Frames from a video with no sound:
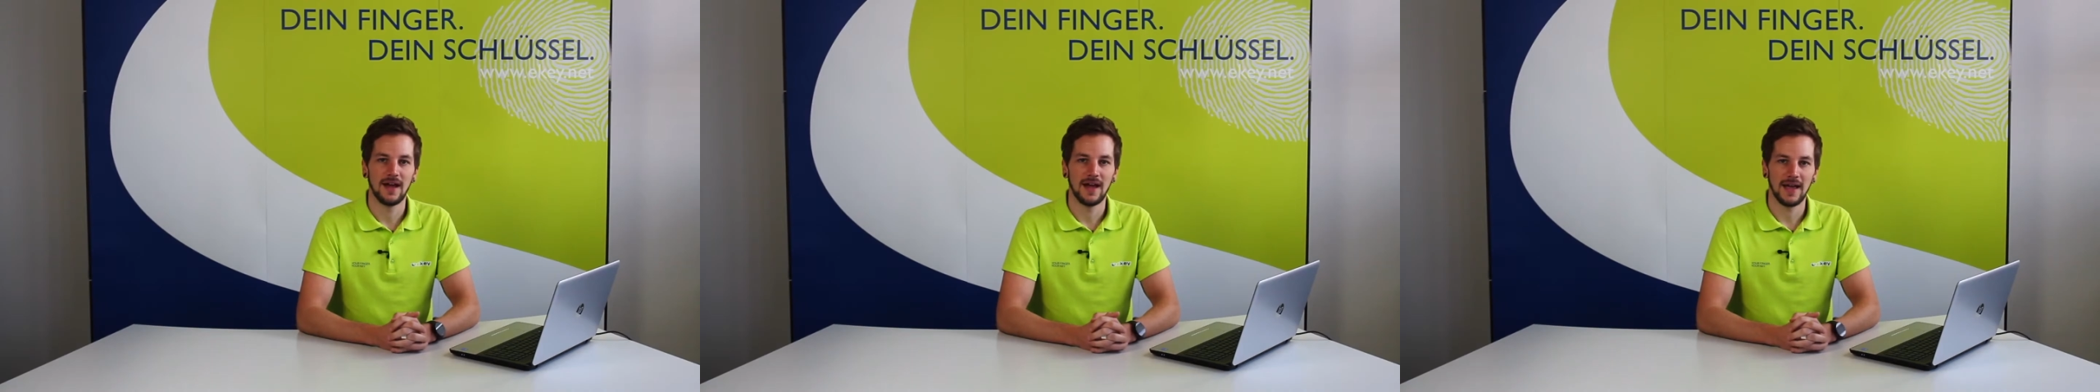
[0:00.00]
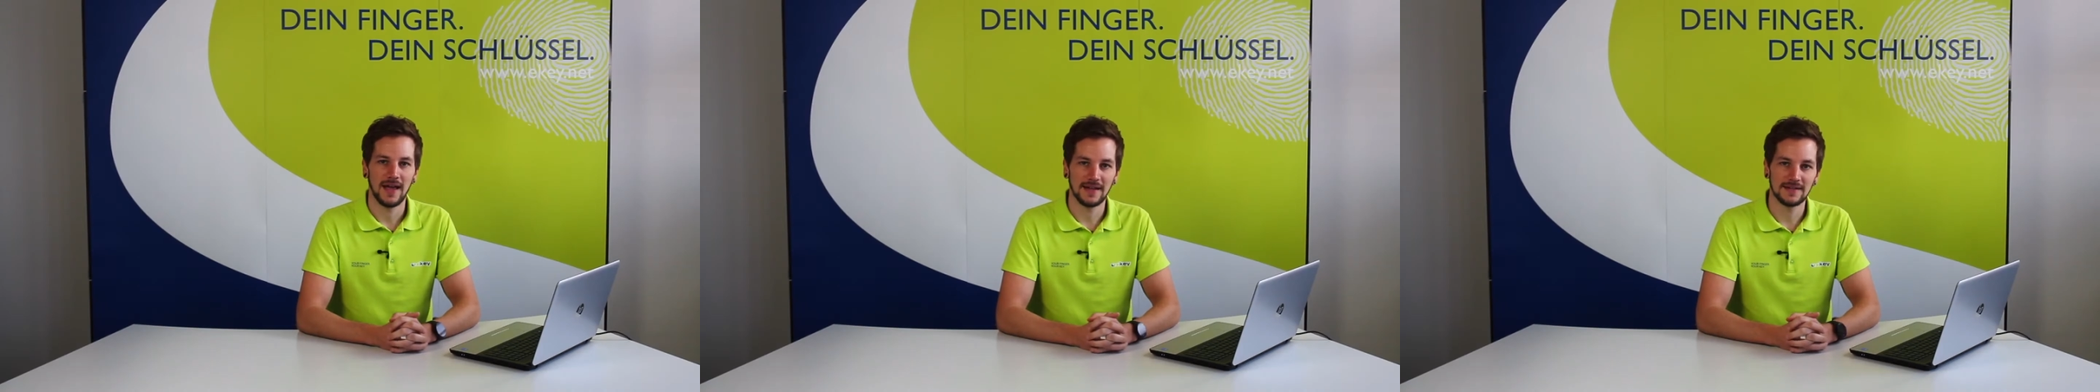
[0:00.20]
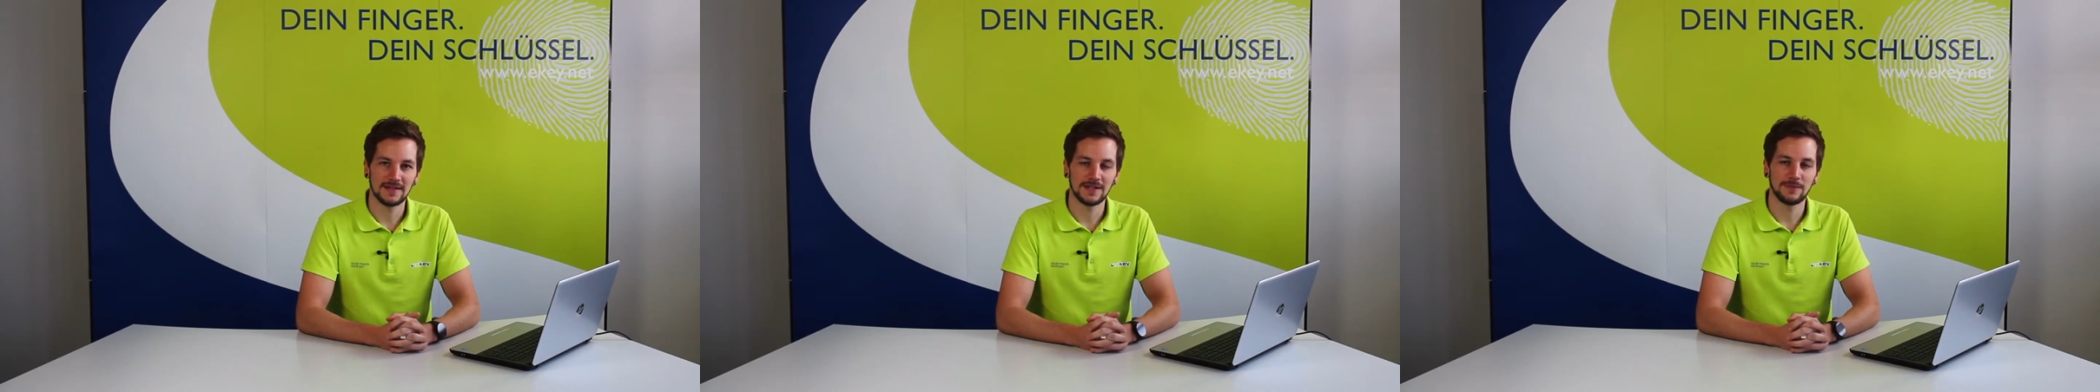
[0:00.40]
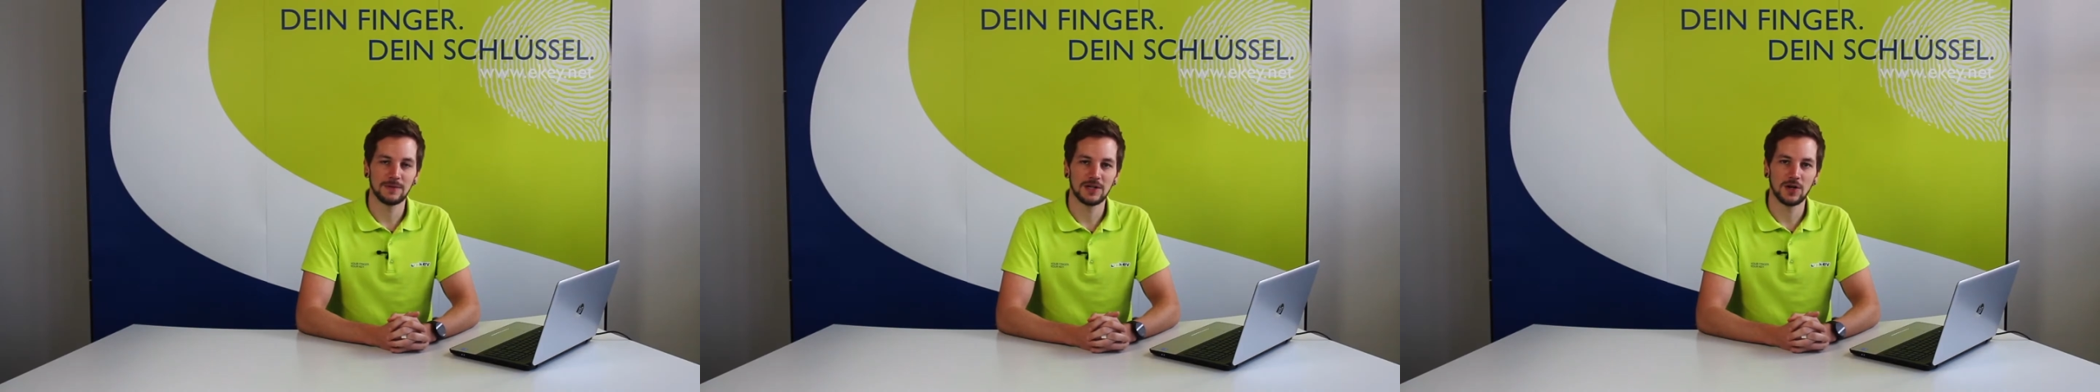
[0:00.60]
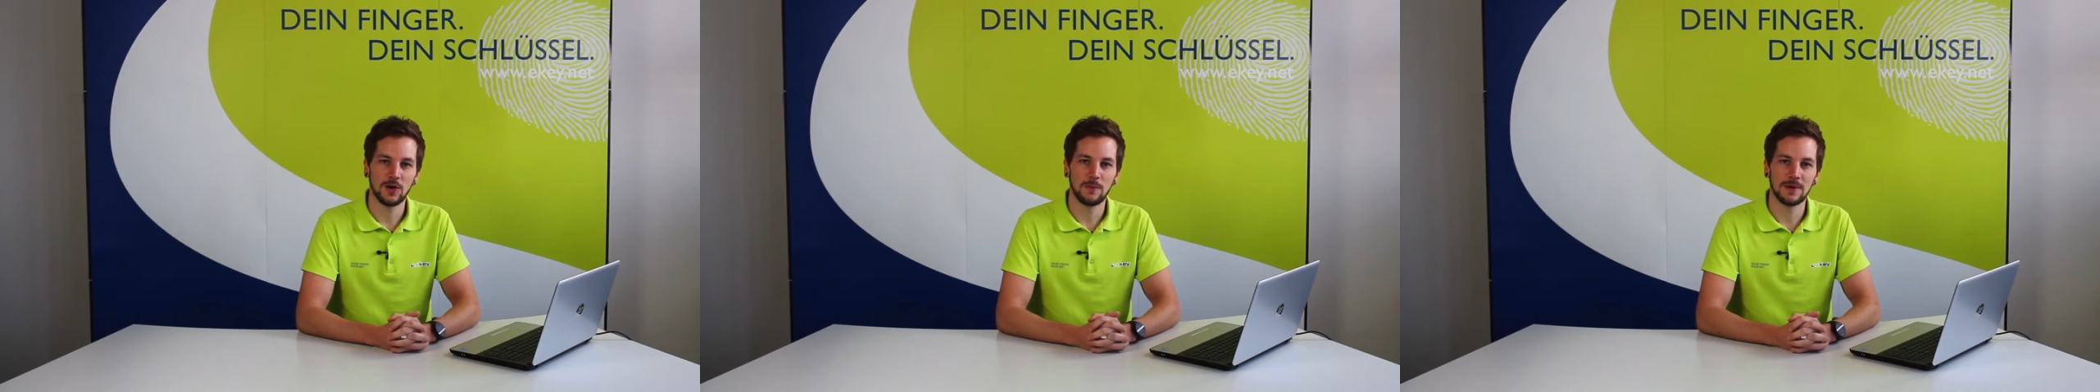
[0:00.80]
Herzlich
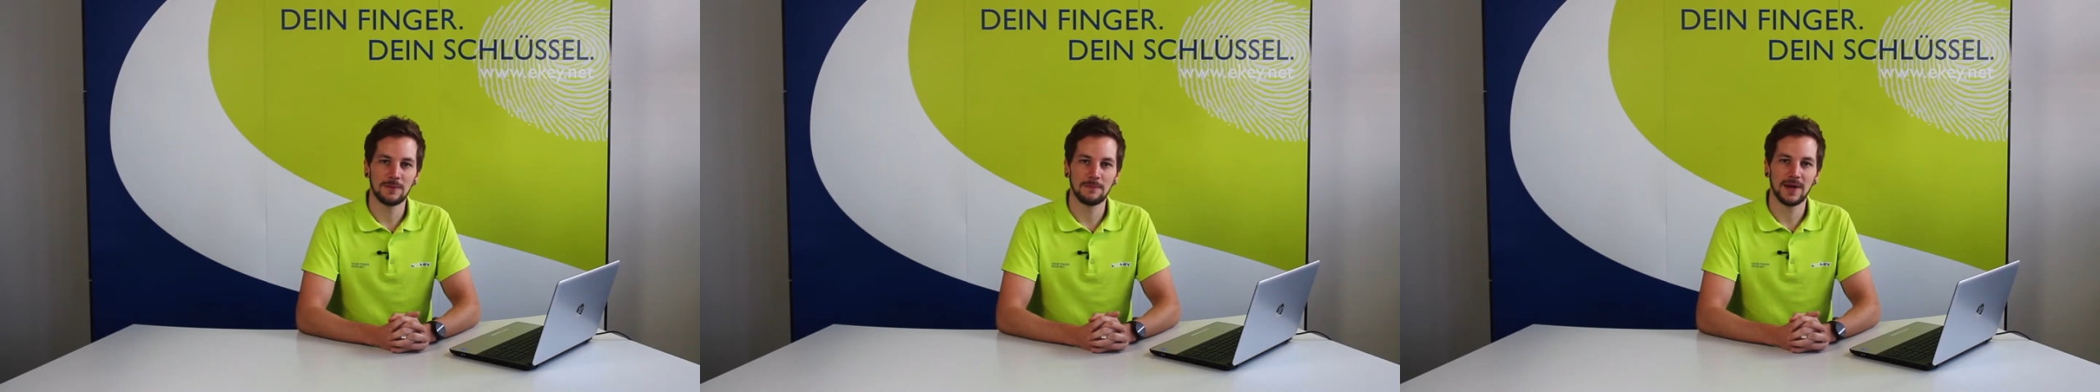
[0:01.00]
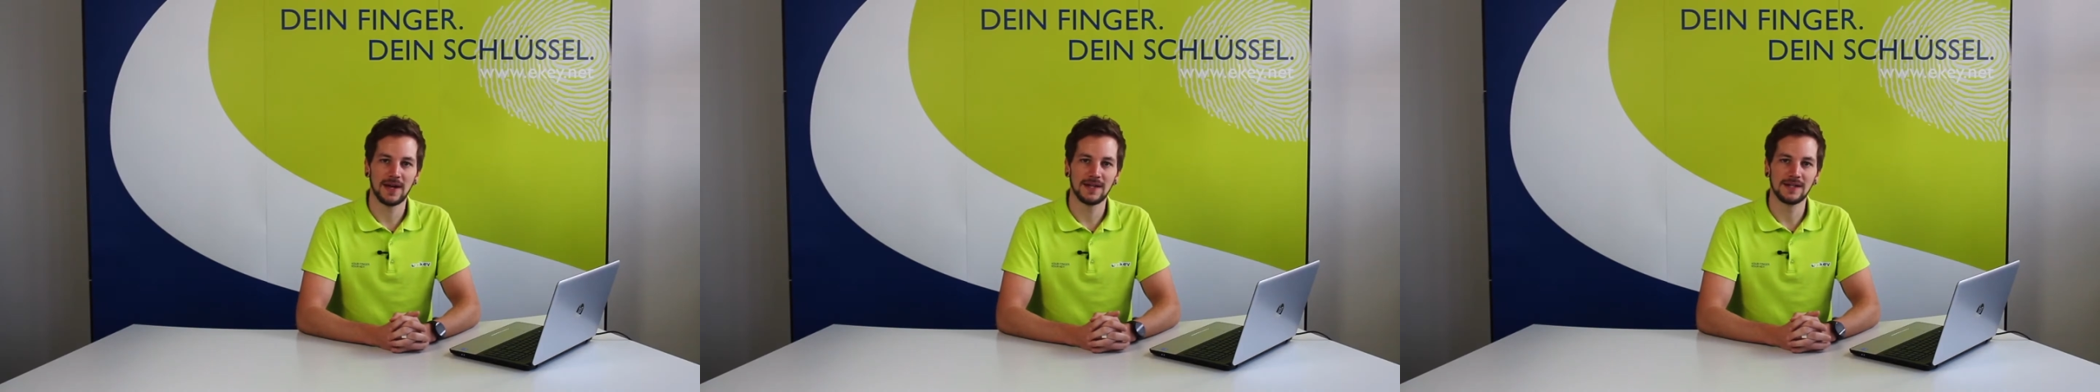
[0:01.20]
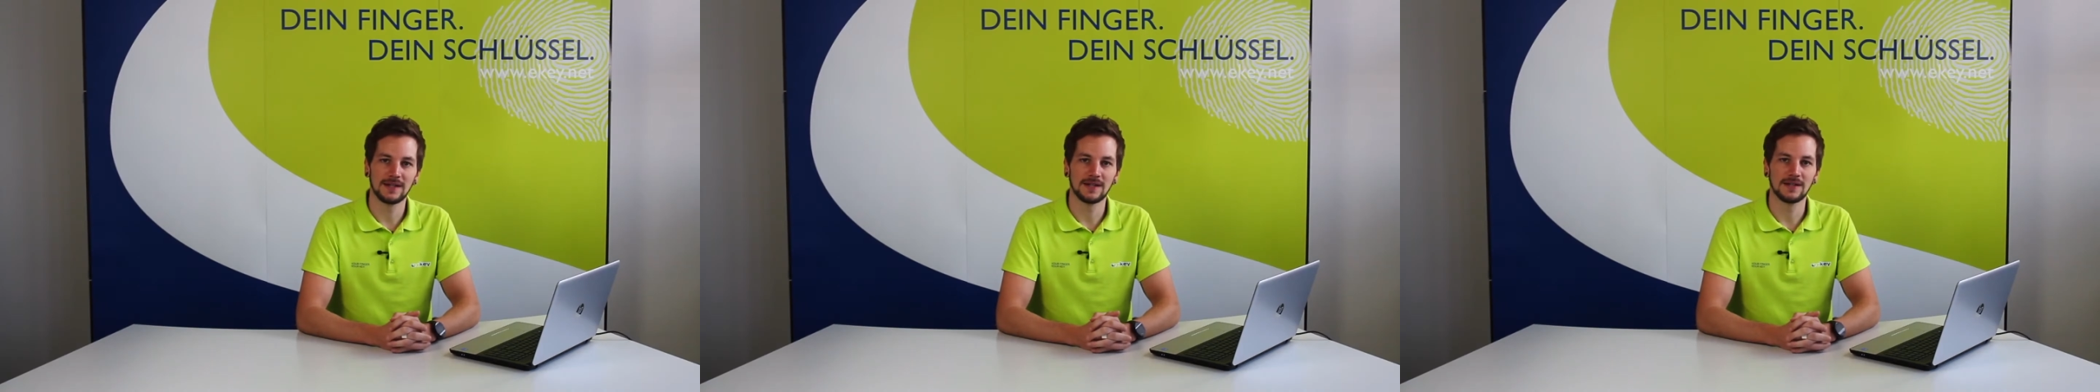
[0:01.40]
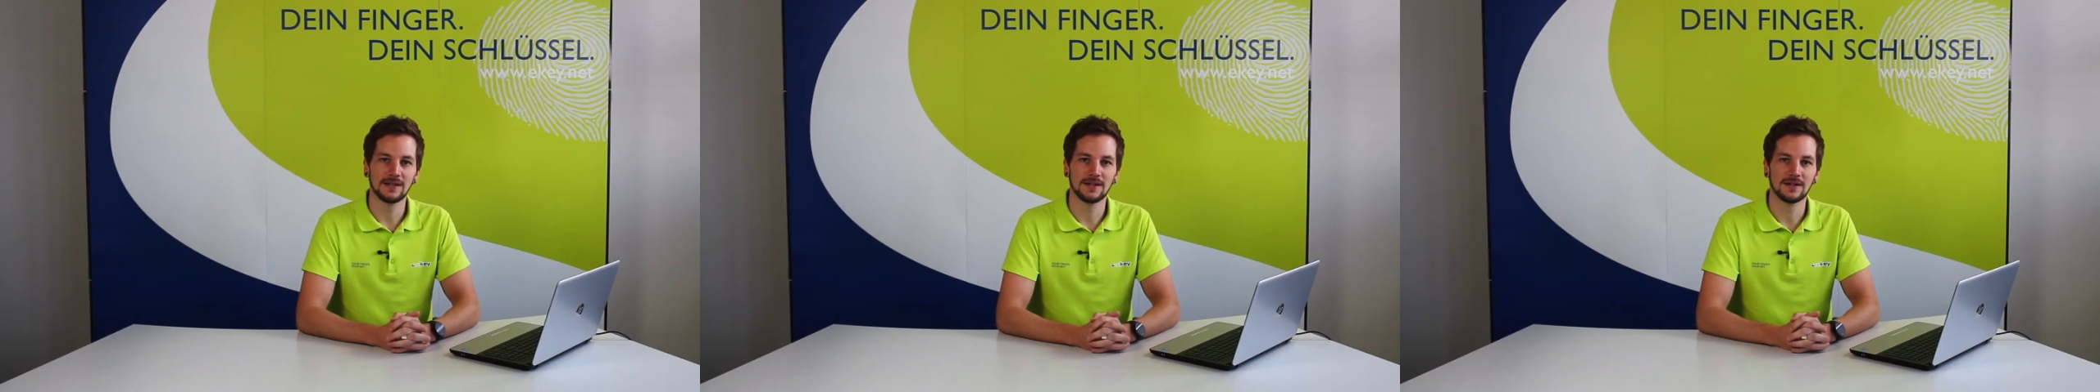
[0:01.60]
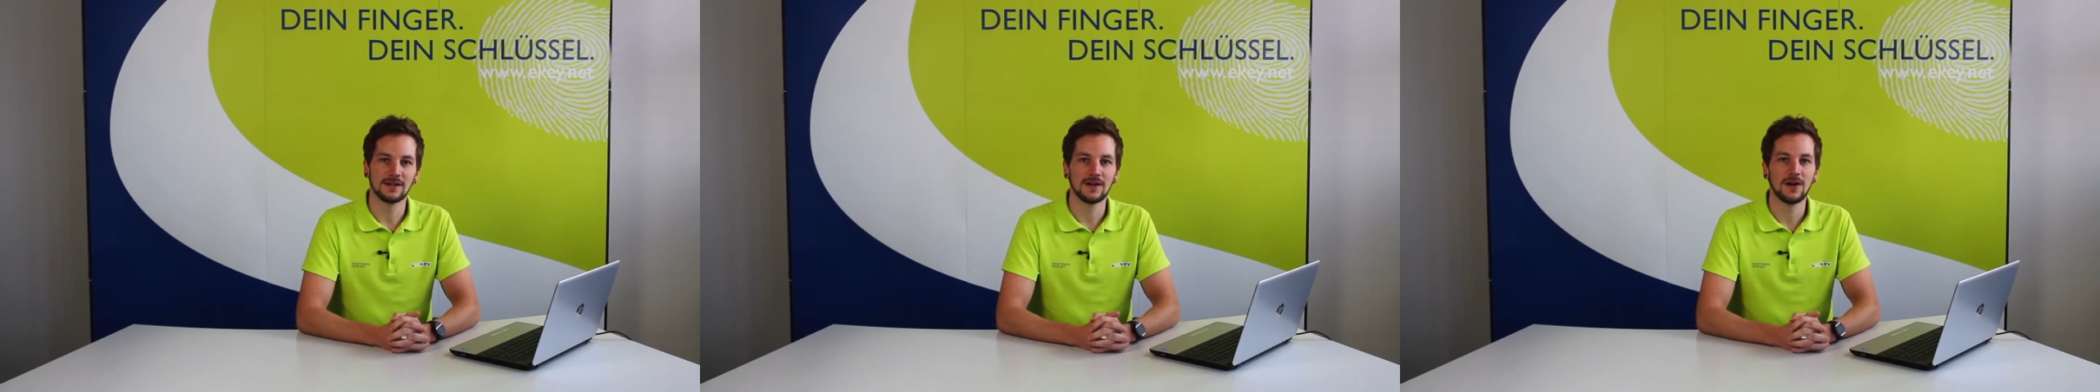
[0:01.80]
willkommen bei
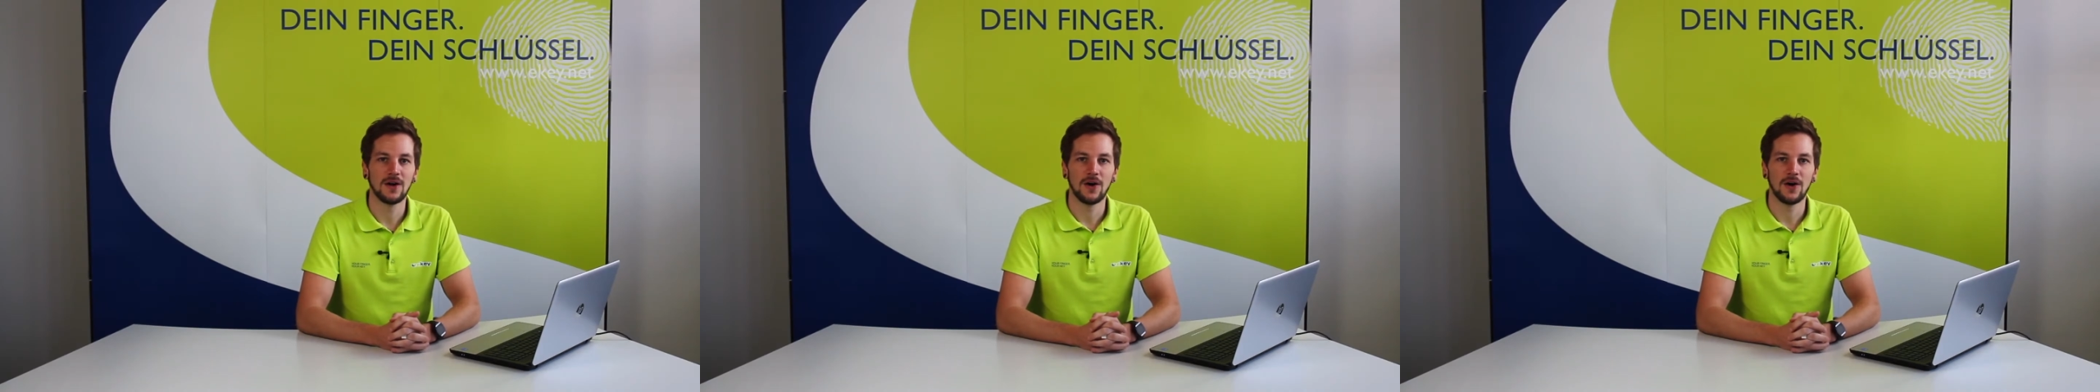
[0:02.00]
Iki.